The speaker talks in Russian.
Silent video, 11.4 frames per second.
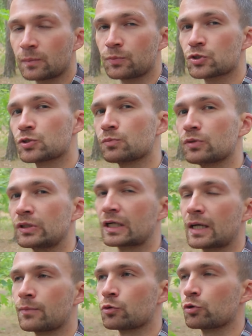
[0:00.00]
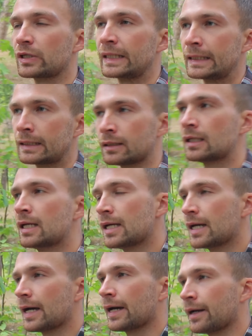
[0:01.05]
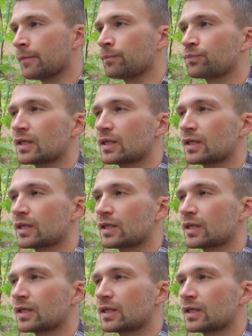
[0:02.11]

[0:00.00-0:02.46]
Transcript: и пишем мы на камеру Canon M.